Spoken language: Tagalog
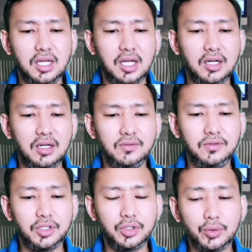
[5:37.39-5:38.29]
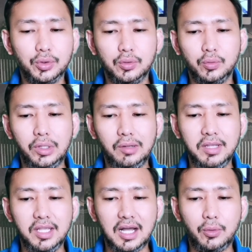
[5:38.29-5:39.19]
of your truth will
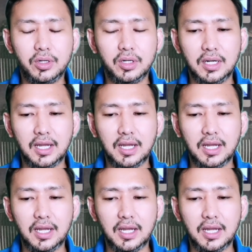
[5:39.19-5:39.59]
be our